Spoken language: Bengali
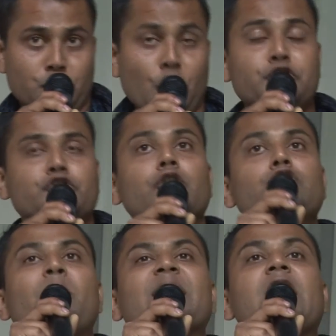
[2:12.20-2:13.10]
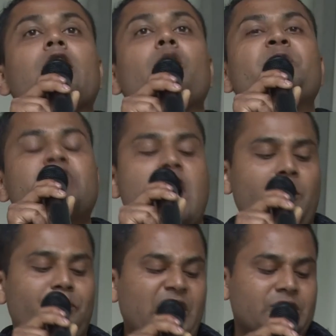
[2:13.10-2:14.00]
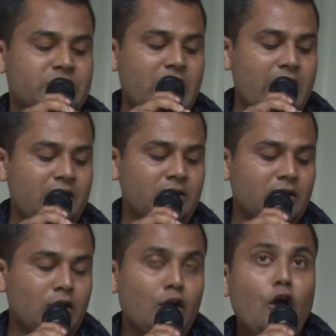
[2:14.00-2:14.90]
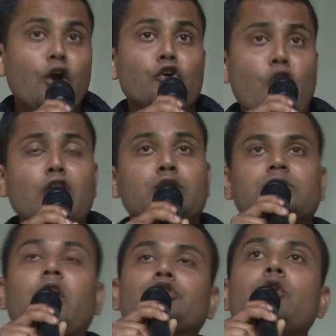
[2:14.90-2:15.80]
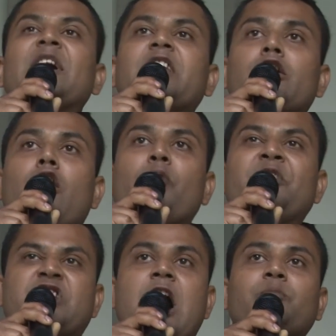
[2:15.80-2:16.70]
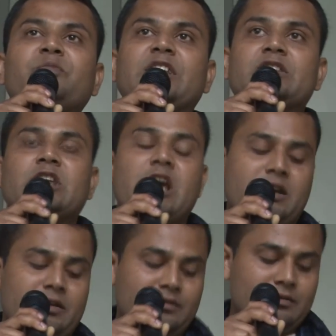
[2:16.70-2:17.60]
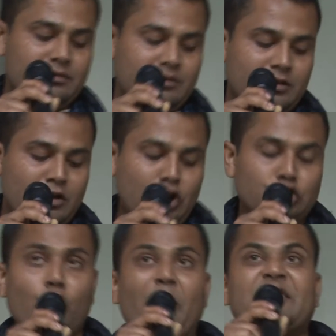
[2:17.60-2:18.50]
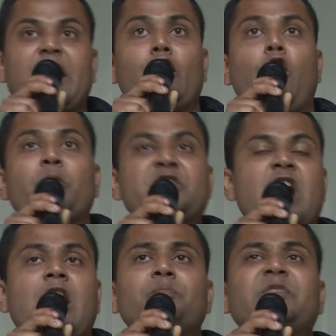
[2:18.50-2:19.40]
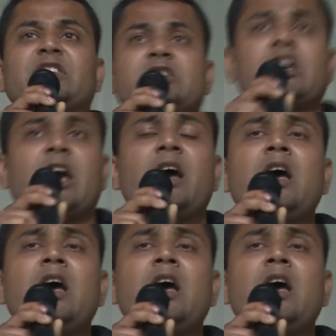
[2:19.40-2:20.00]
শস্য তোমাদের অভিশাপ দিচ্ছে রক্ত তোমাদের অভিশাপ দিচ্ছে তোমাদের অভিশাপ দিচ্ছে